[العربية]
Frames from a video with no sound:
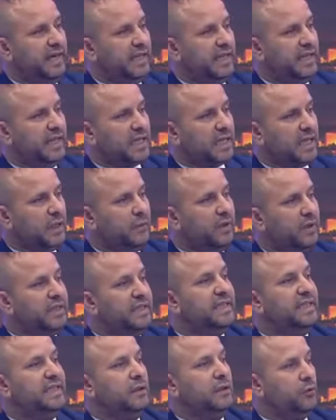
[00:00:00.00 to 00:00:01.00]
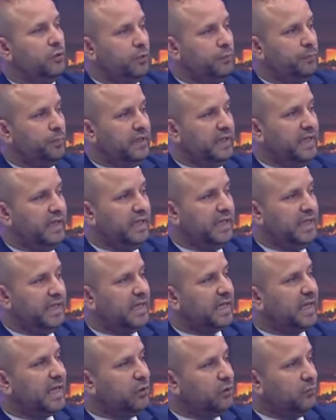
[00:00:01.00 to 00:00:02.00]
لنا على القوانين الاوروبيه هذه
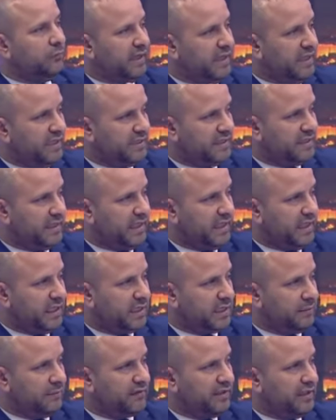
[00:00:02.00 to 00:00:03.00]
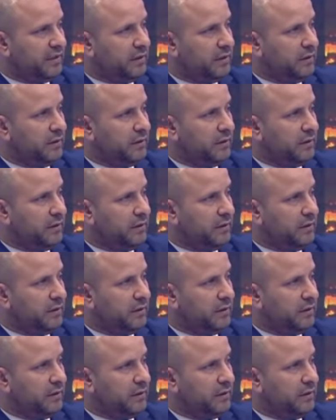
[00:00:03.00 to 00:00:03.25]
قانون ماينسكي هذا طبعا